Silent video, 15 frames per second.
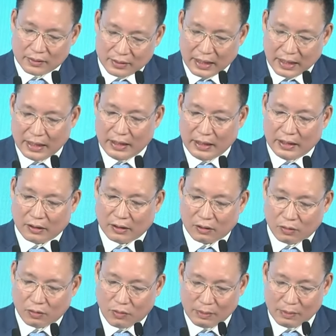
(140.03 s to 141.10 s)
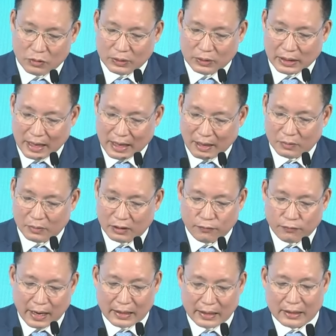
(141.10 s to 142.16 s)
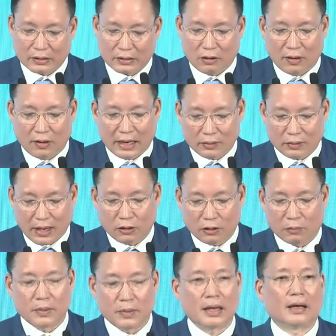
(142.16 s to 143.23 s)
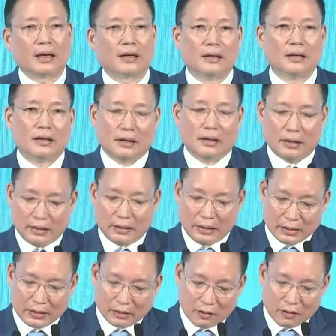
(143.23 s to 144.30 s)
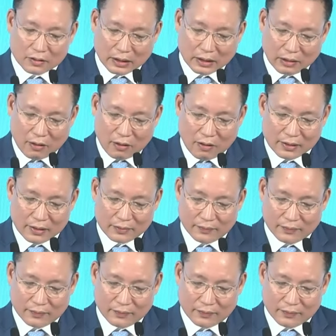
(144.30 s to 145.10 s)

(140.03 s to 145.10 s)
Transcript: 4. ความยุติธรรมหรือ fairness ของอัตราดอกเบี้ยที่ต้องสะท้อน